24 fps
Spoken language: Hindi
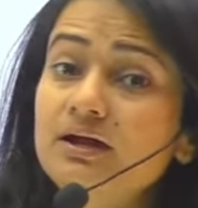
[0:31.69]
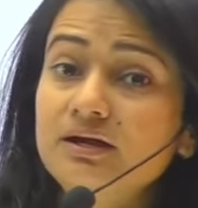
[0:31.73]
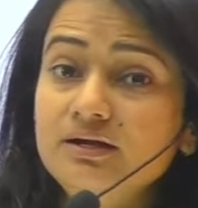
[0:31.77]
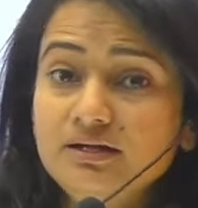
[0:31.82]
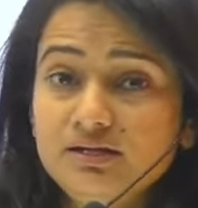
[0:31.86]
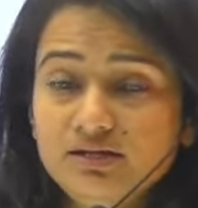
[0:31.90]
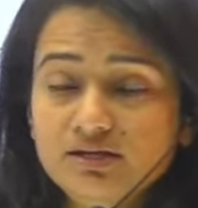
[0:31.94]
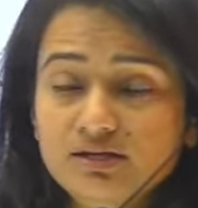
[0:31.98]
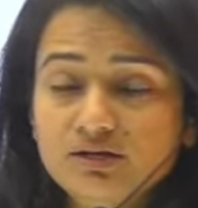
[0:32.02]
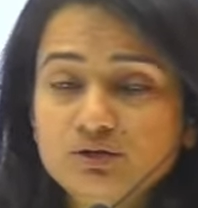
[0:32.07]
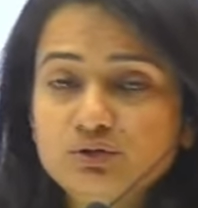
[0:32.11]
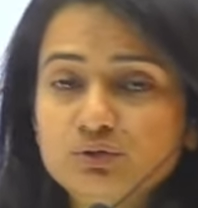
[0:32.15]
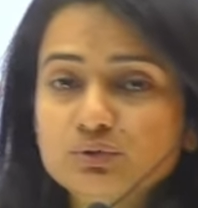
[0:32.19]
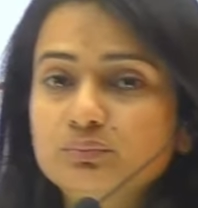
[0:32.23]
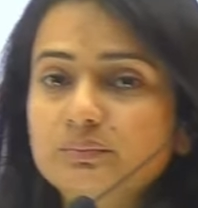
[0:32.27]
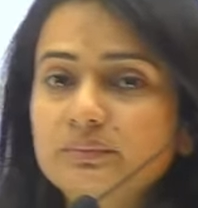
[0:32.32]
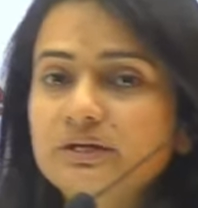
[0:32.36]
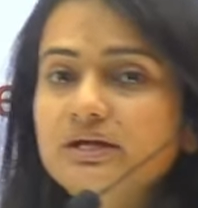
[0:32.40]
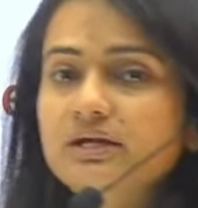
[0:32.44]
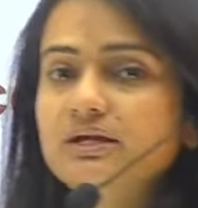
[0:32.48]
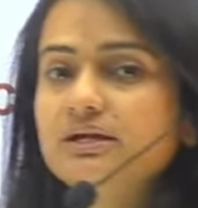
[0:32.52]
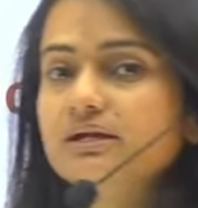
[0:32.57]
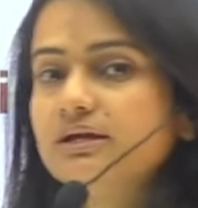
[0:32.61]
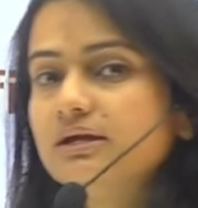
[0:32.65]
टीयर टू में
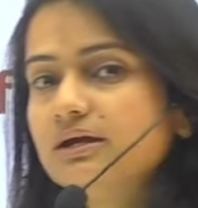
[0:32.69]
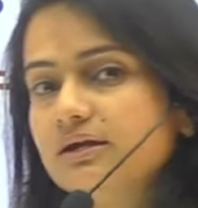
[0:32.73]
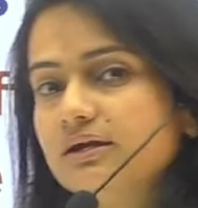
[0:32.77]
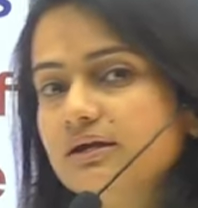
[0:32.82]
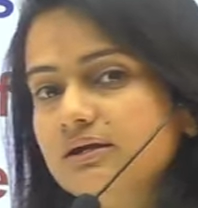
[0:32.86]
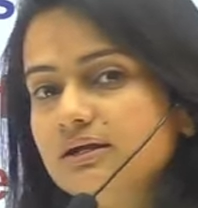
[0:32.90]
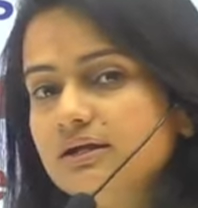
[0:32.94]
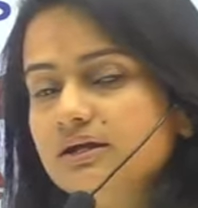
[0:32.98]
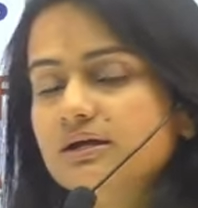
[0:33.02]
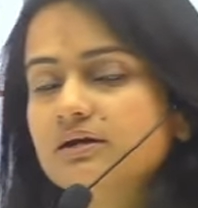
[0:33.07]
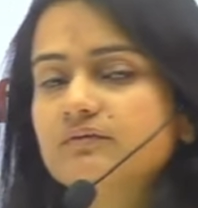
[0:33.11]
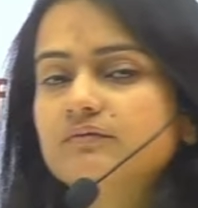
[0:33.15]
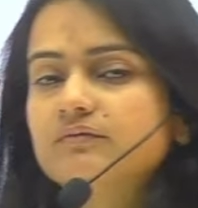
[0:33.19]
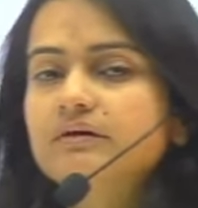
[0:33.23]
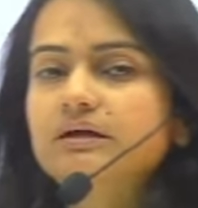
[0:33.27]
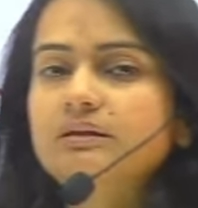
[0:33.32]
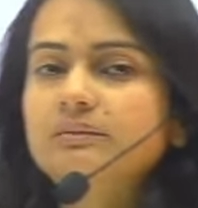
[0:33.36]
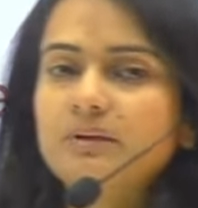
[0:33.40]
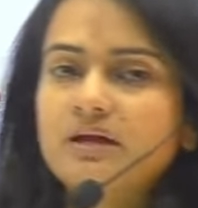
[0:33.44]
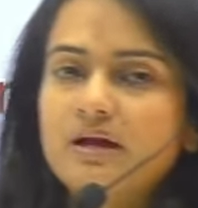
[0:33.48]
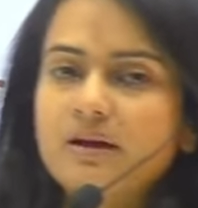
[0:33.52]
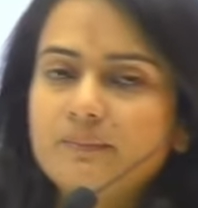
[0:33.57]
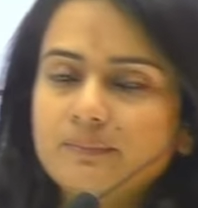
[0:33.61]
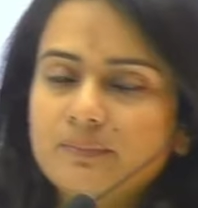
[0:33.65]
ठीक है टीयर वन
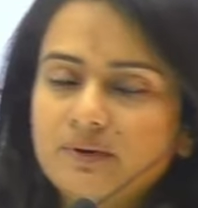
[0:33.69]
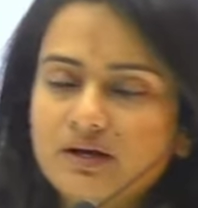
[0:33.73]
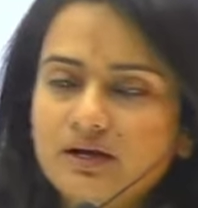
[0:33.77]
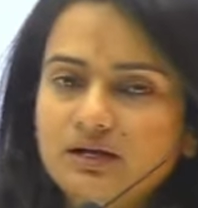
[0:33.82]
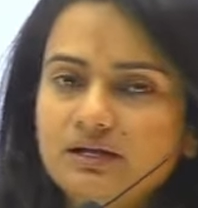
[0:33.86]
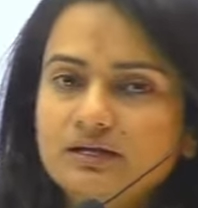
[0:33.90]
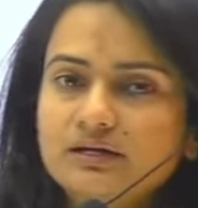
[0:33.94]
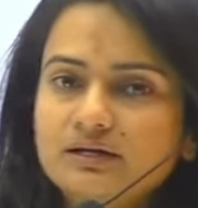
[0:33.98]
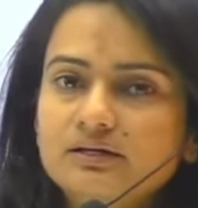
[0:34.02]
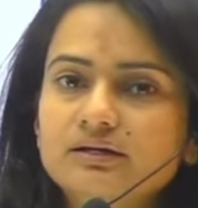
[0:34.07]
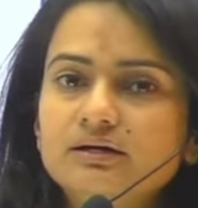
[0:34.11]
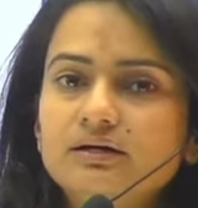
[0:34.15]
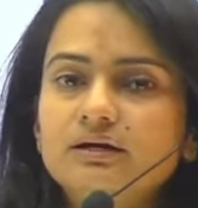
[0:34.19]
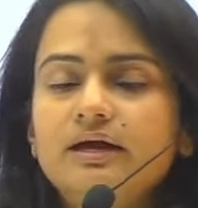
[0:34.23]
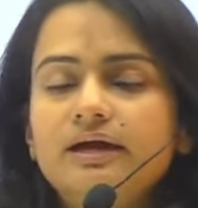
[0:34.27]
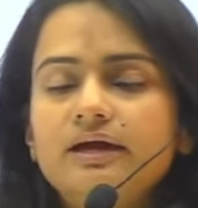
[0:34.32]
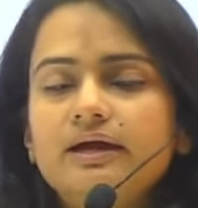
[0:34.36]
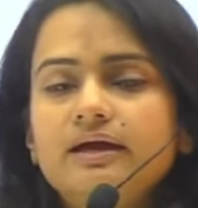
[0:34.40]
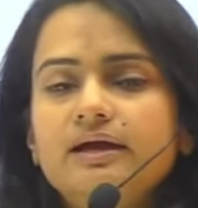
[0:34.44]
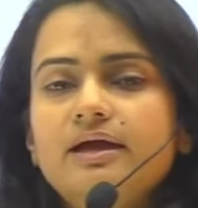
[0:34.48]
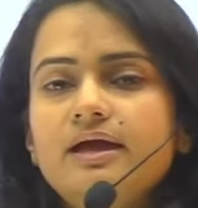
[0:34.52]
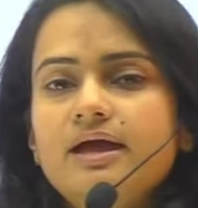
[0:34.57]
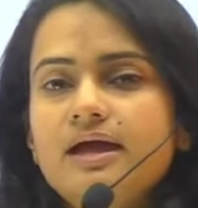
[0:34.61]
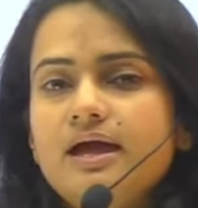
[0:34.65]
में आपका अलग है
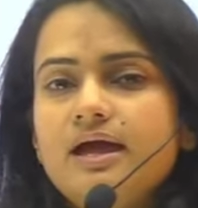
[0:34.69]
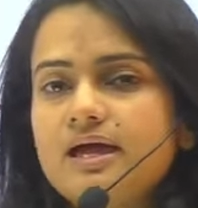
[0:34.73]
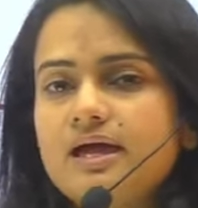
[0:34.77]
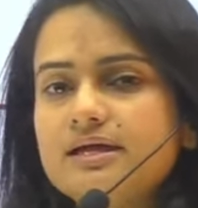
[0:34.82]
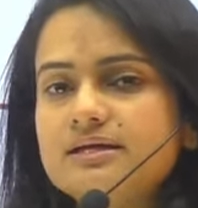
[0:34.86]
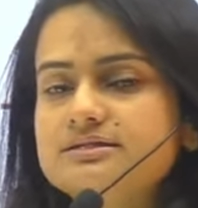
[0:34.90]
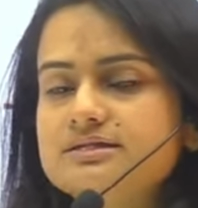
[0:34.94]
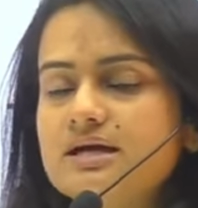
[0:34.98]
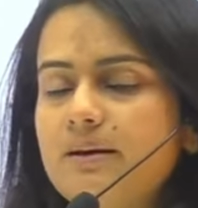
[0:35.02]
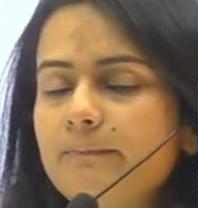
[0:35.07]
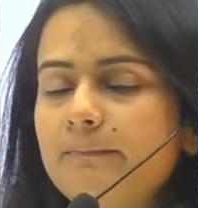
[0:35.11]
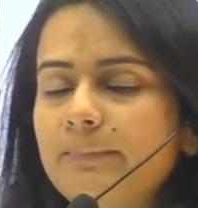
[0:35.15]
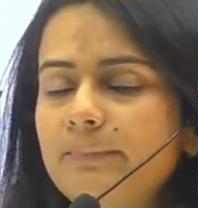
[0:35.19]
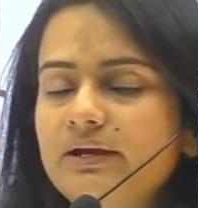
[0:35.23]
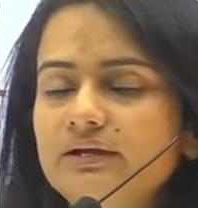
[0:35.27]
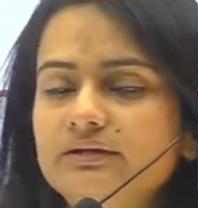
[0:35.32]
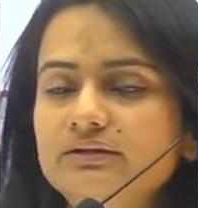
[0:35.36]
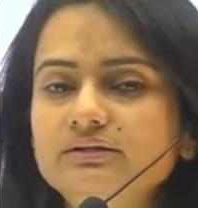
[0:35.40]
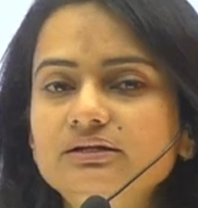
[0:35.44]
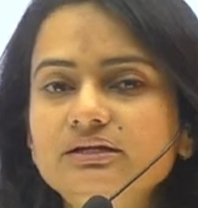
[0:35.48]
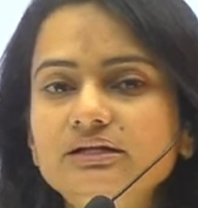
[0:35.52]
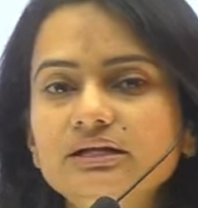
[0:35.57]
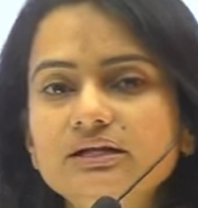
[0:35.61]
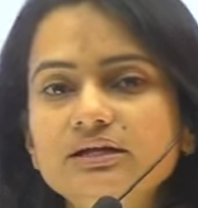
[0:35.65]
एग्ज़ाम
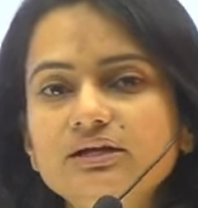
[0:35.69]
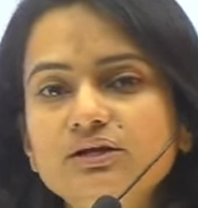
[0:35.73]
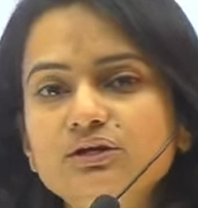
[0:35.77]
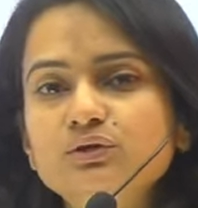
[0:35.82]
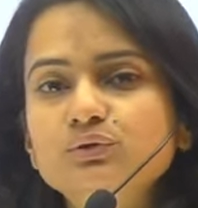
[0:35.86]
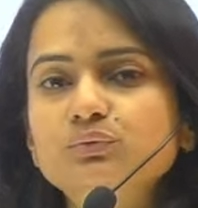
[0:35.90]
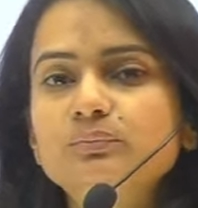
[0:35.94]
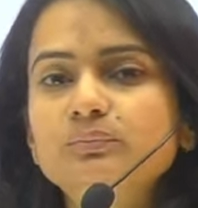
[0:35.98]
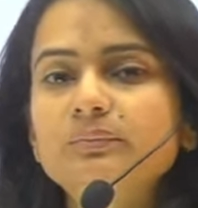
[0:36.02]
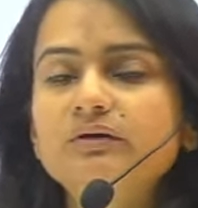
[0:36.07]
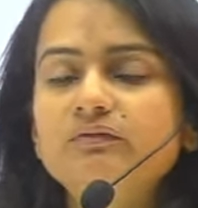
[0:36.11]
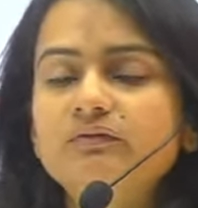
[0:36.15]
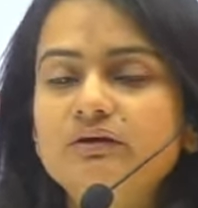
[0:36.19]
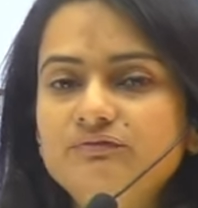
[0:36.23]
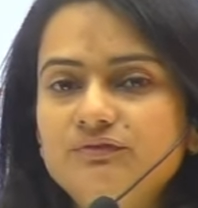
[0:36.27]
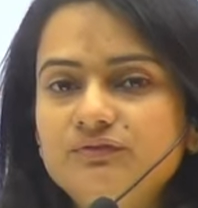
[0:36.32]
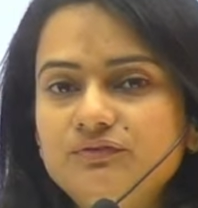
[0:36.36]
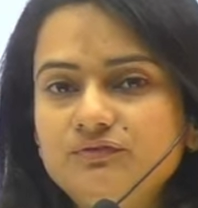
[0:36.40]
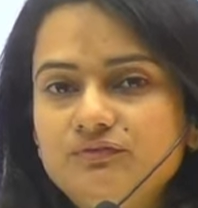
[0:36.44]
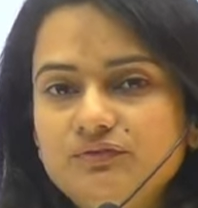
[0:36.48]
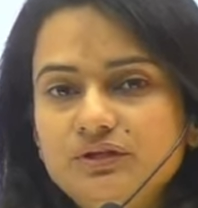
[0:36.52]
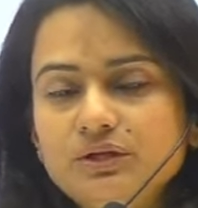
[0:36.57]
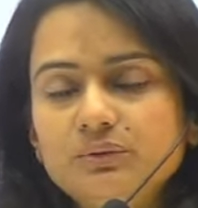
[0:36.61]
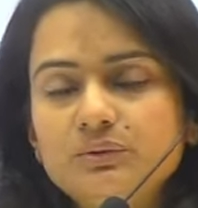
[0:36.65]
पैटर्न टीयर टू में
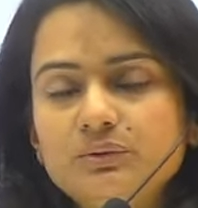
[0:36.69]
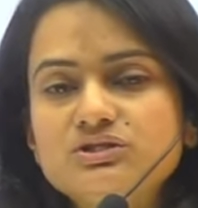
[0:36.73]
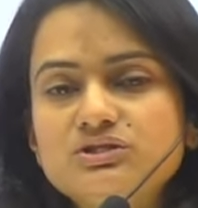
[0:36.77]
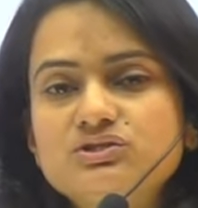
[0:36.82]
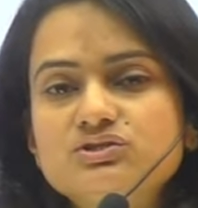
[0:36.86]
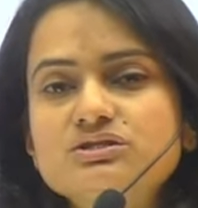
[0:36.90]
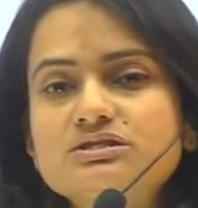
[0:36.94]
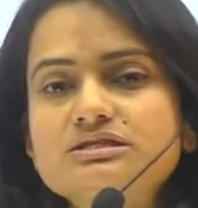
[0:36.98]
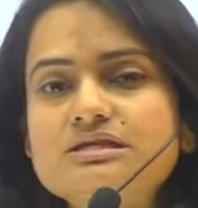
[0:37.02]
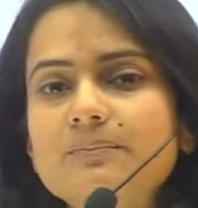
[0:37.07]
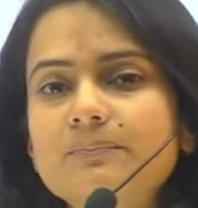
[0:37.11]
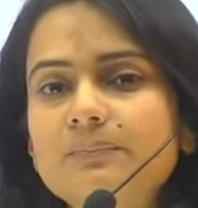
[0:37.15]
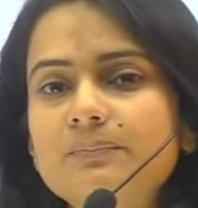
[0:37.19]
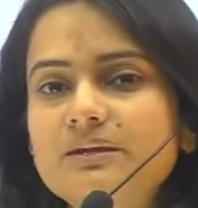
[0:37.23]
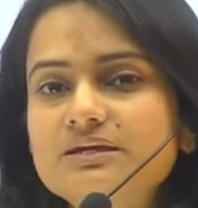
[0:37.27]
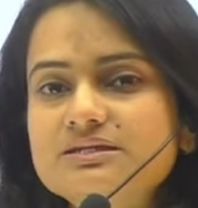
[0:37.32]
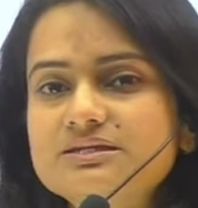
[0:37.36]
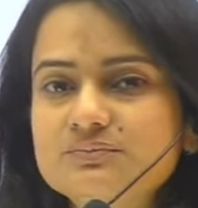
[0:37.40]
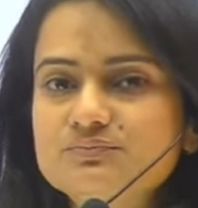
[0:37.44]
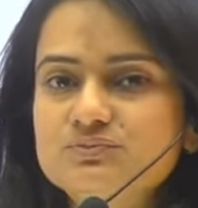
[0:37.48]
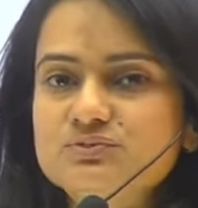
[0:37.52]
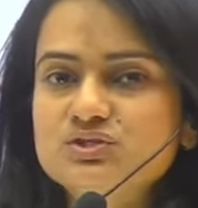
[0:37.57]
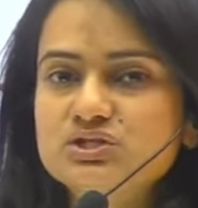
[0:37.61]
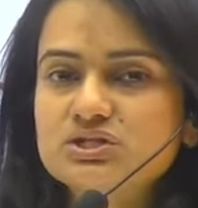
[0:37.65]
150 क्वेश्चन आपके
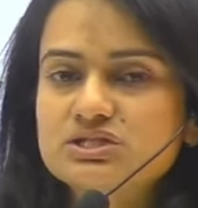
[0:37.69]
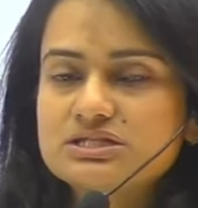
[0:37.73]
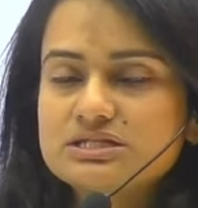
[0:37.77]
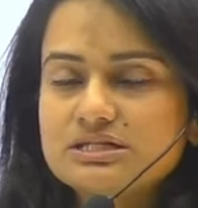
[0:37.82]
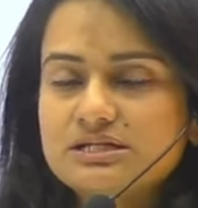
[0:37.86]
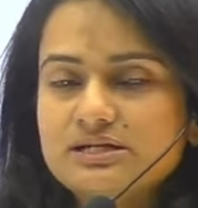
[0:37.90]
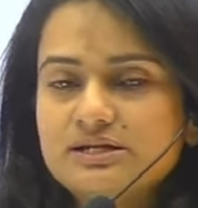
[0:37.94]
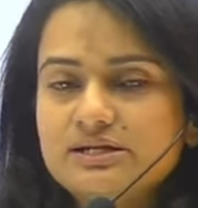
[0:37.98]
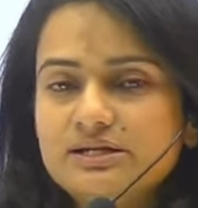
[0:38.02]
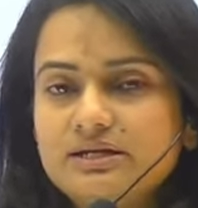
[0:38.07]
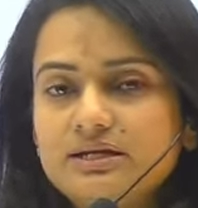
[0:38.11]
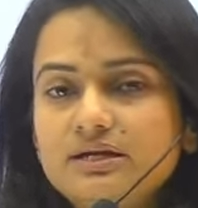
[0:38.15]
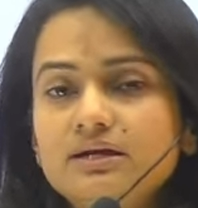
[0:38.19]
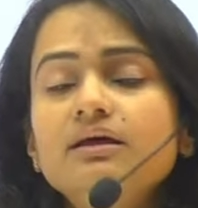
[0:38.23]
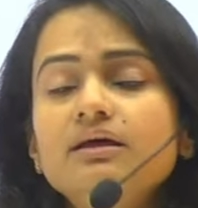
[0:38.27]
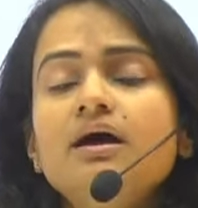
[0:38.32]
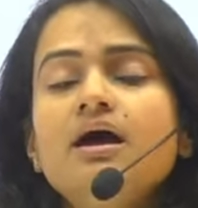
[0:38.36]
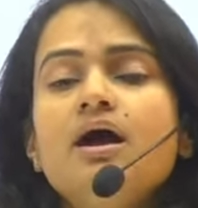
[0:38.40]
सब्जेक्ट से रिलेटेड